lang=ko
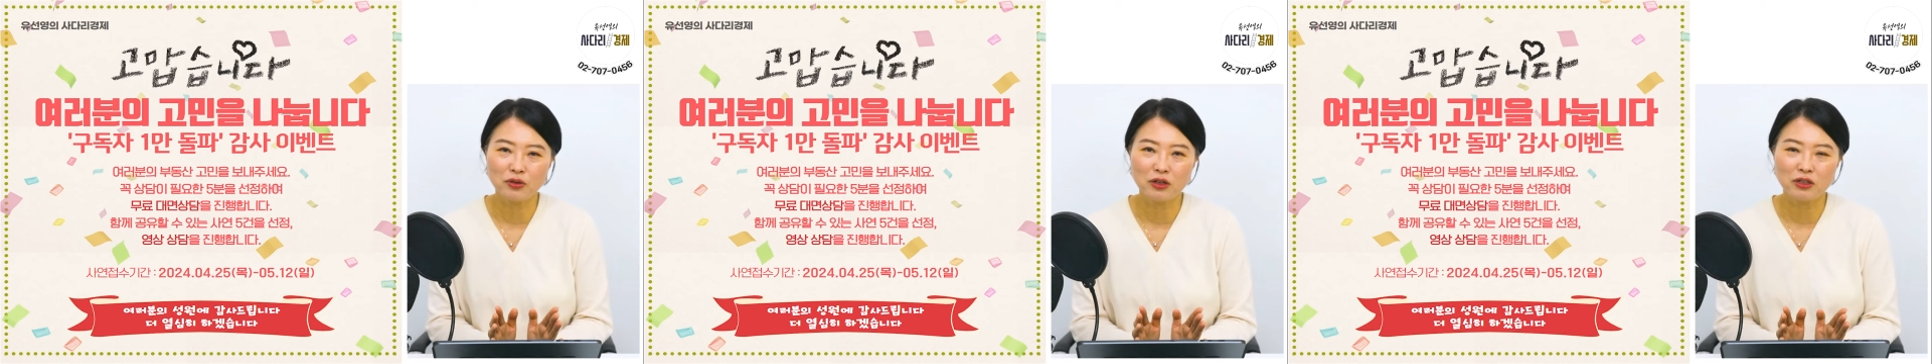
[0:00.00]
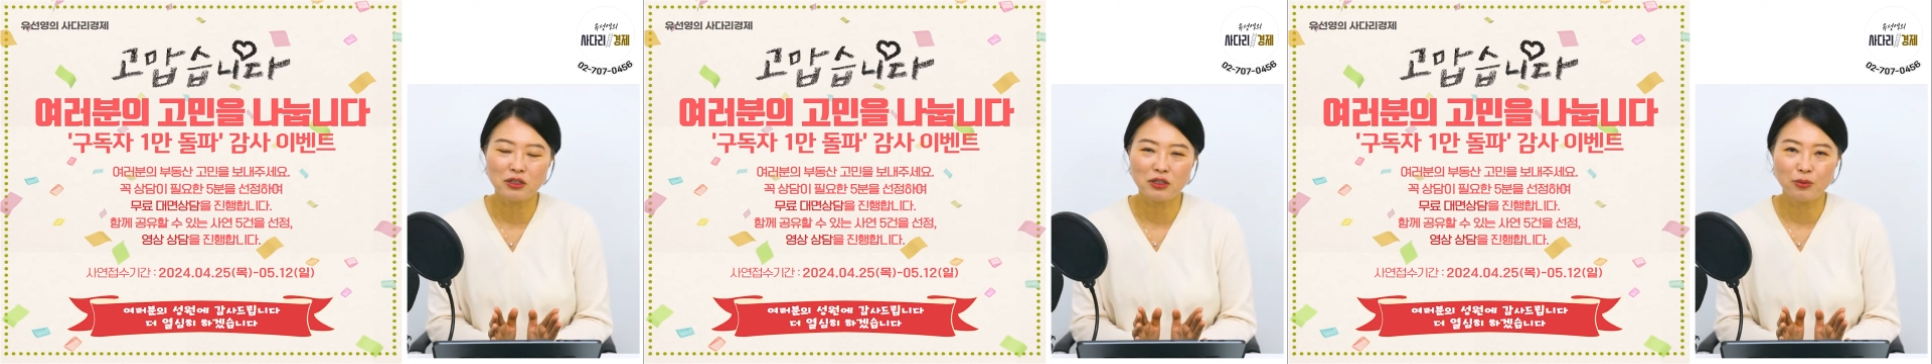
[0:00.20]

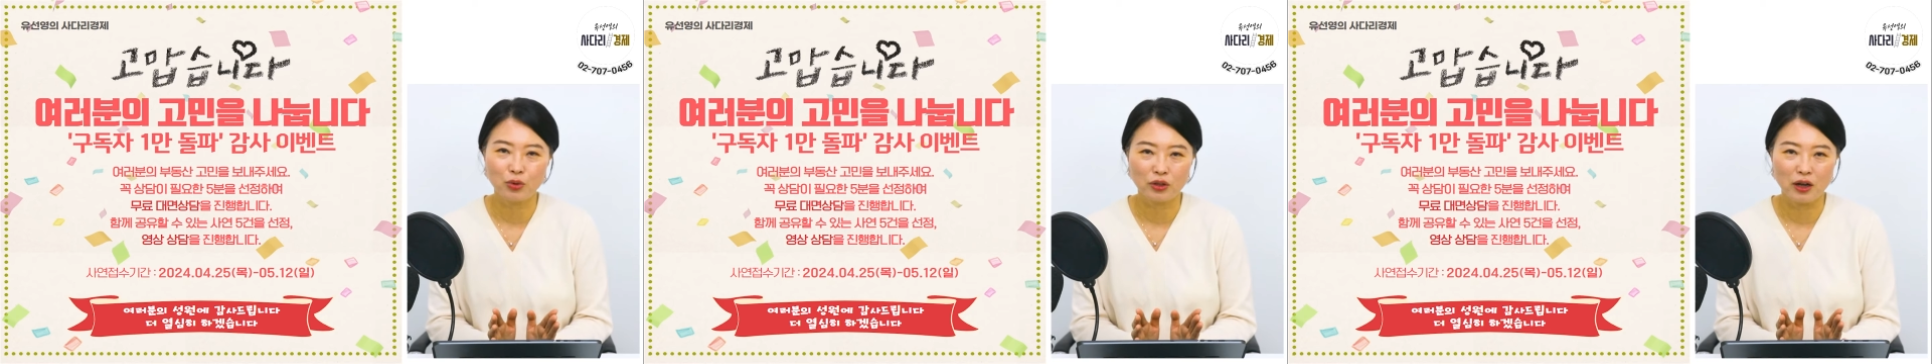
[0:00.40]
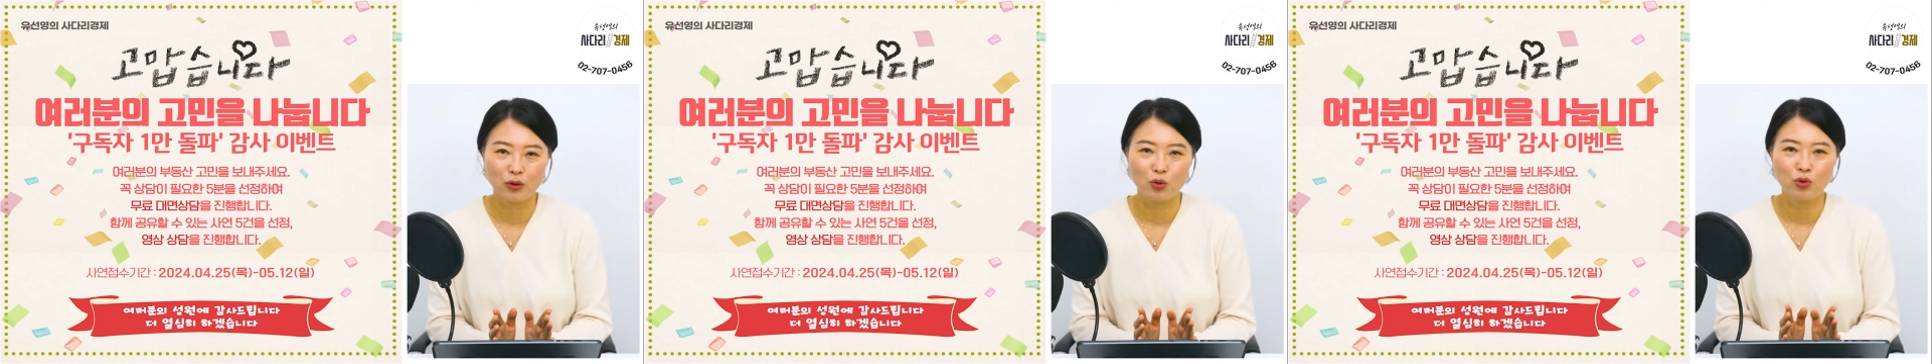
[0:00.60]
내리지
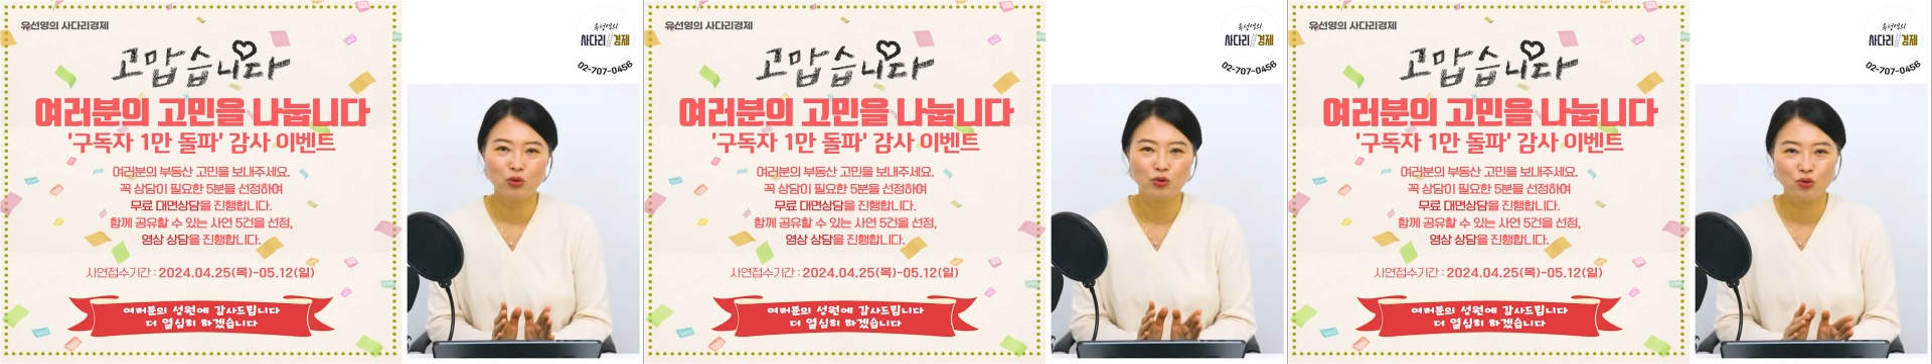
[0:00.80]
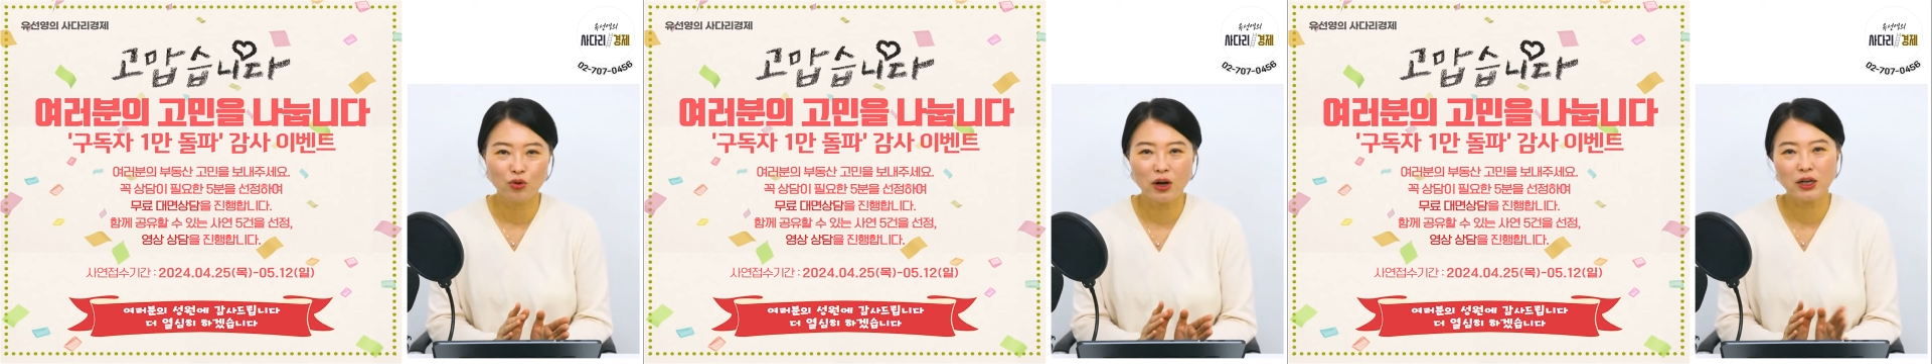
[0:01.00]

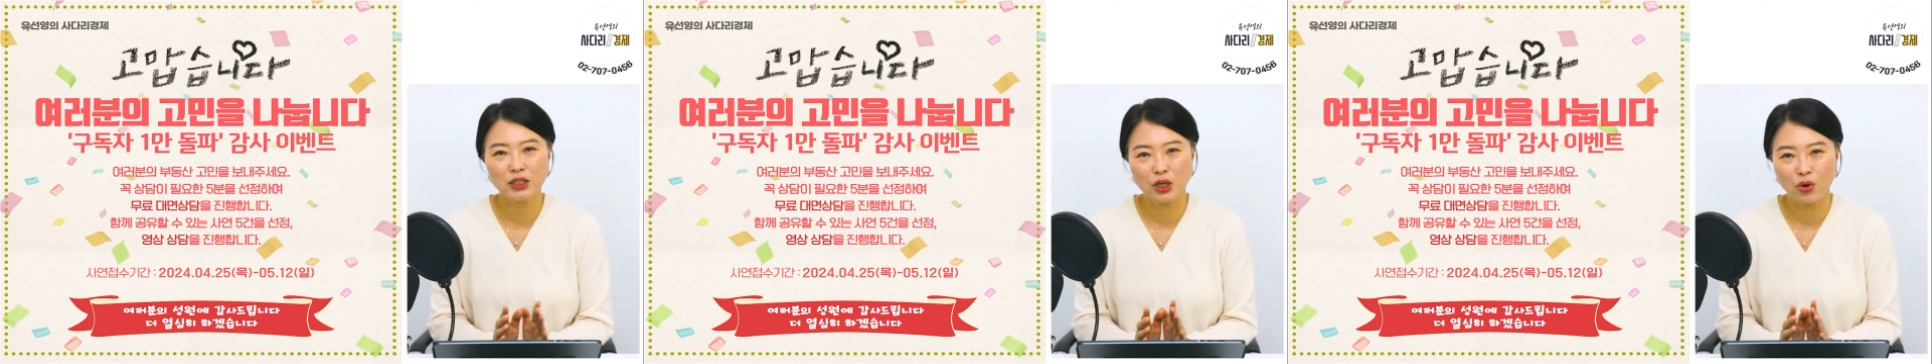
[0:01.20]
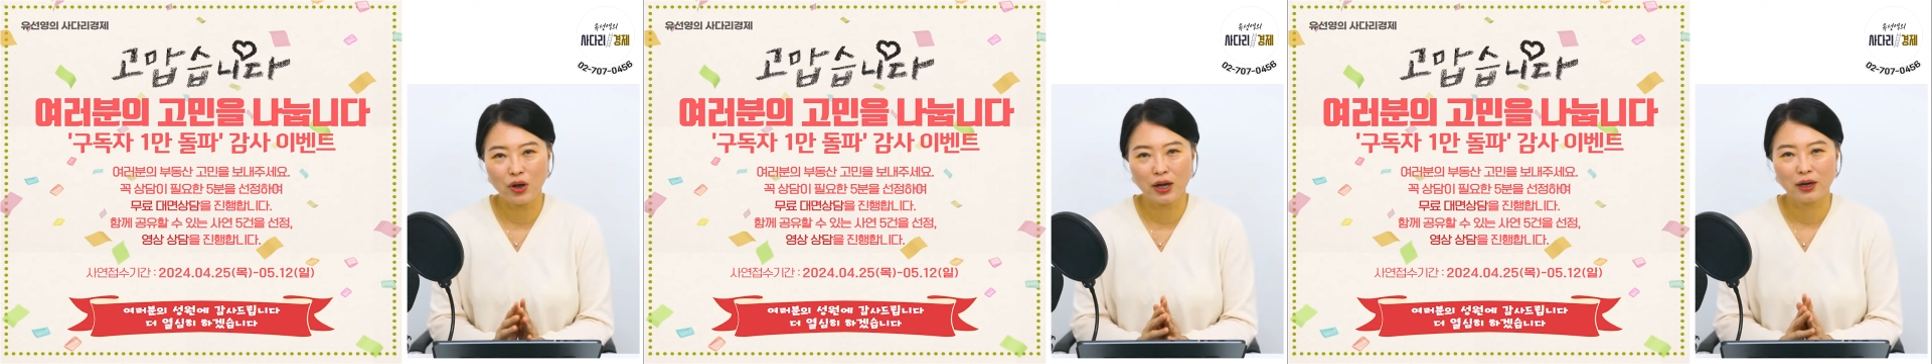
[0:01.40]
못하고
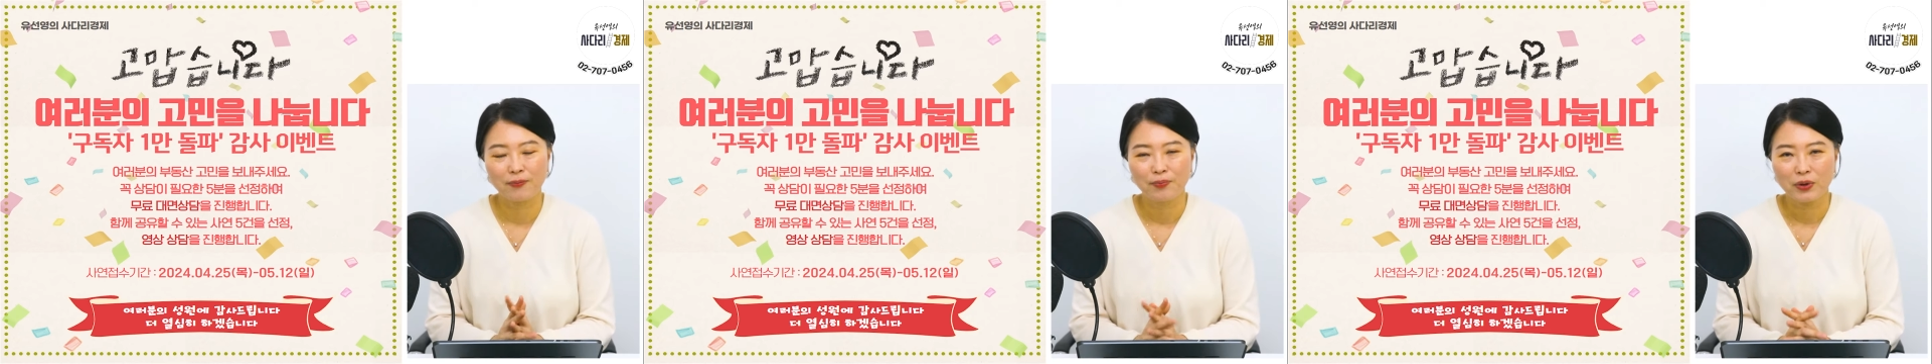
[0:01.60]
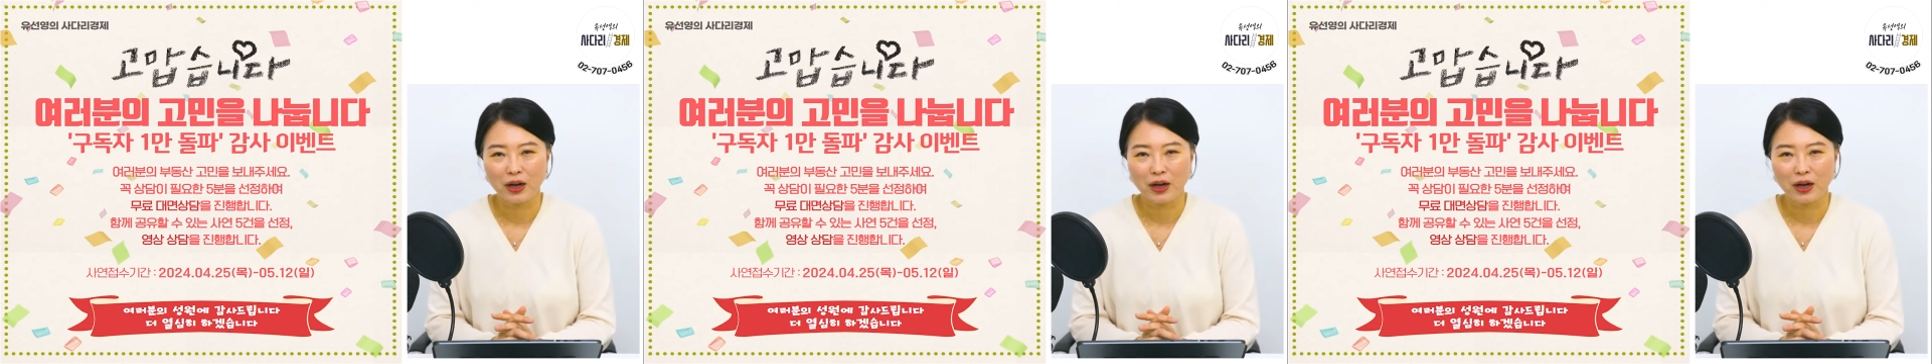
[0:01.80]
우왕좌왕